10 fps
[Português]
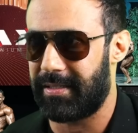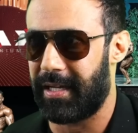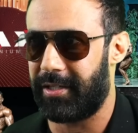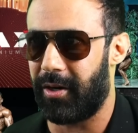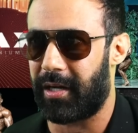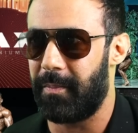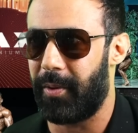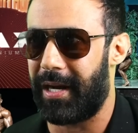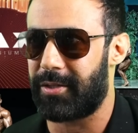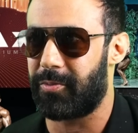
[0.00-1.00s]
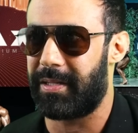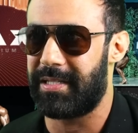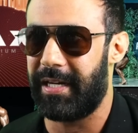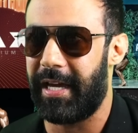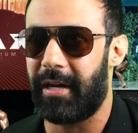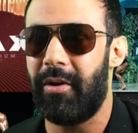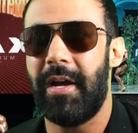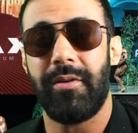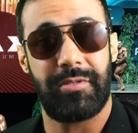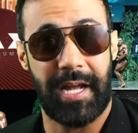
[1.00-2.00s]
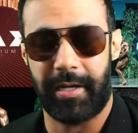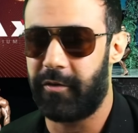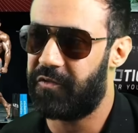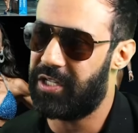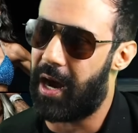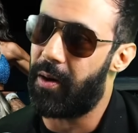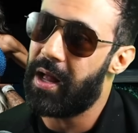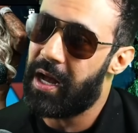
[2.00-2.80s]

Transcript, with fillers: tá aqui, ó, Campeonato Sul Brasileiro, Instagram oficial.